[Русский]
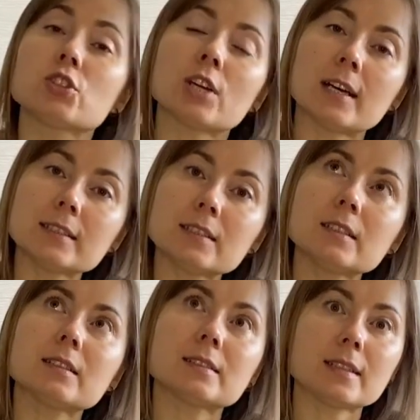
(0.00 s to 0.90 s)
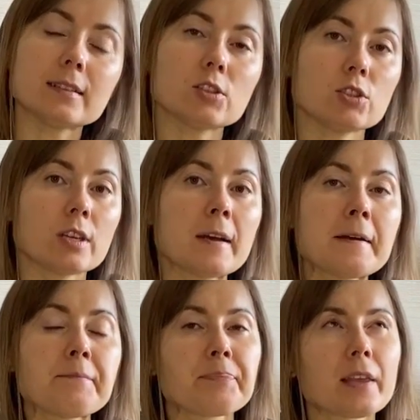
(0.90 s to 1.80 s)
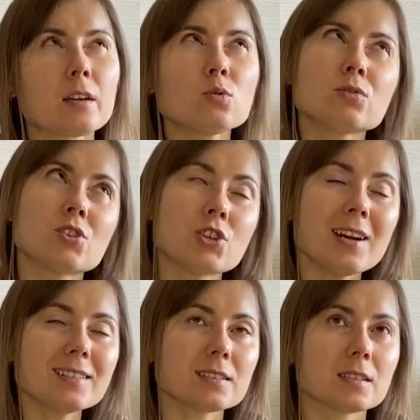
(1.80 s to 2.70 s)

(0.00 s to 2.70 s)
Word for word: часто достаточно оно не часто,